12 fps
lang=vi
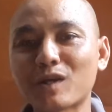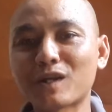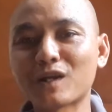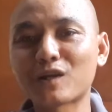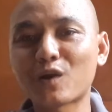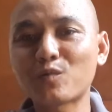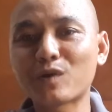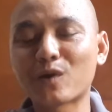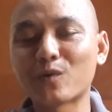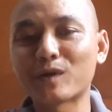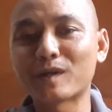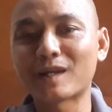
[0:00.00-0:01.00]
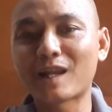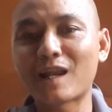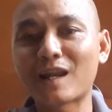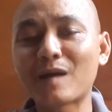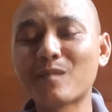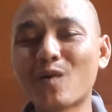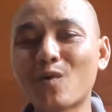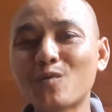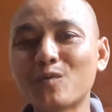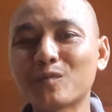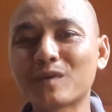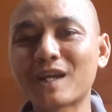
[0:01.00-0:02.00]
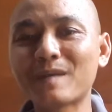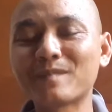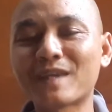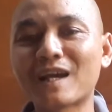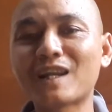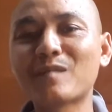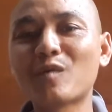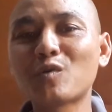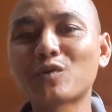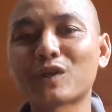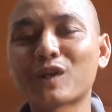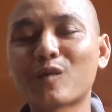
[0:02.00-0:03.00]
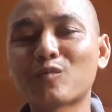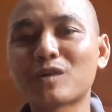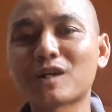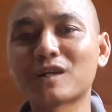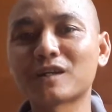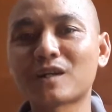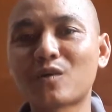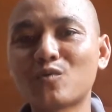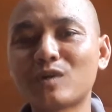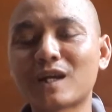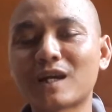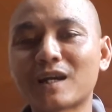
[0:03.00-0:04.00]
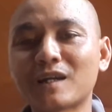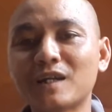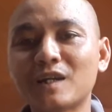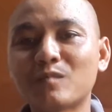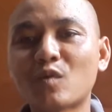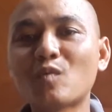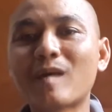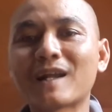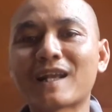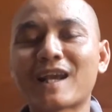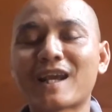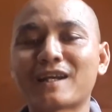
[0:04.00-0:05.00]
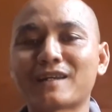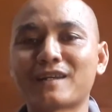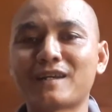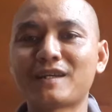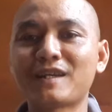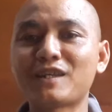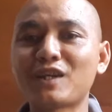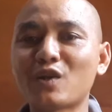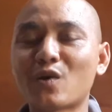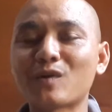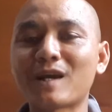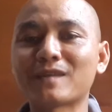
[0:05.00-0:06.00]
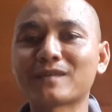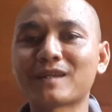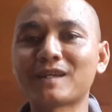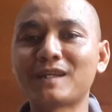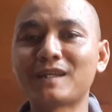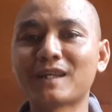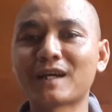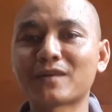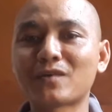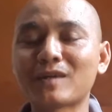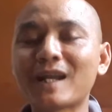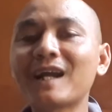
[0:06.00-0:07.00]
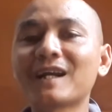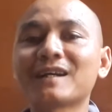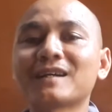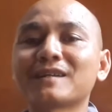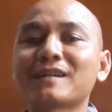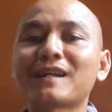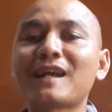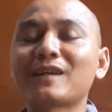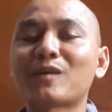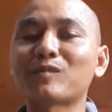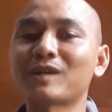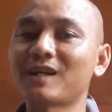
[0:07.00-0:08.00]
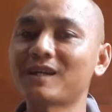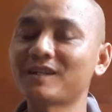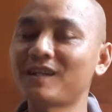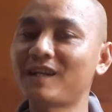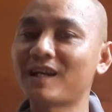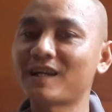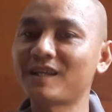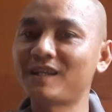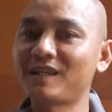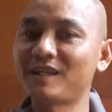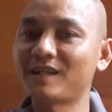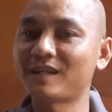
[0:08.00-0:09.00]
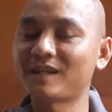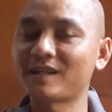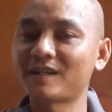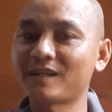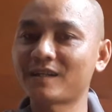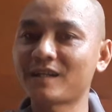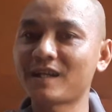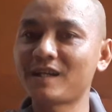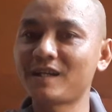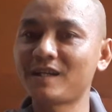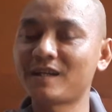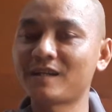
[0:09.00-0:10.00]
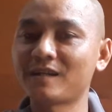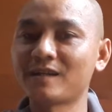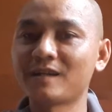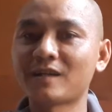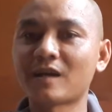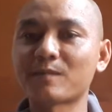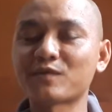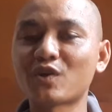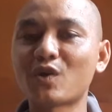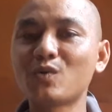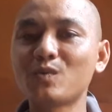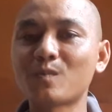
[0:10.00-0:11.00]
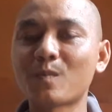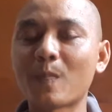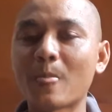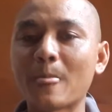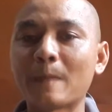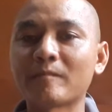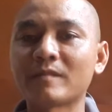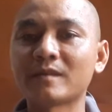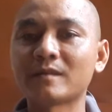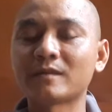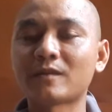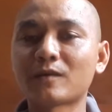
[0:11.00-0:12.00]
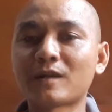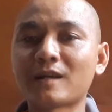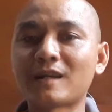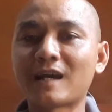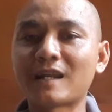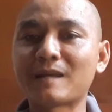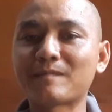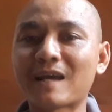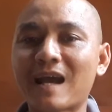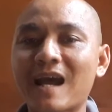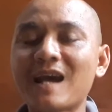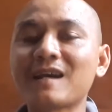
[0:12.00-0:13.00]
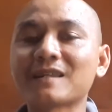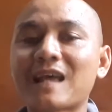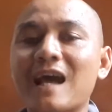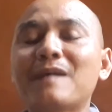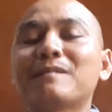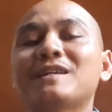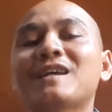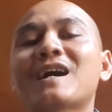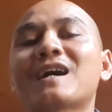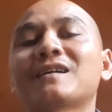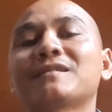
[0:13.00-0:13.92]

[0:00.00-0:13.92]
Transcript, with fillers: cái cơ cấu nồi là lá, lá bố ép nhả lá bố thôi nó không có cơ cấu là bố ba càng để cái chế độ ganti là nó ngắt nó ngắt động cơ với lại uh, cái à, hộp số cho nên là anh em thả thả pizza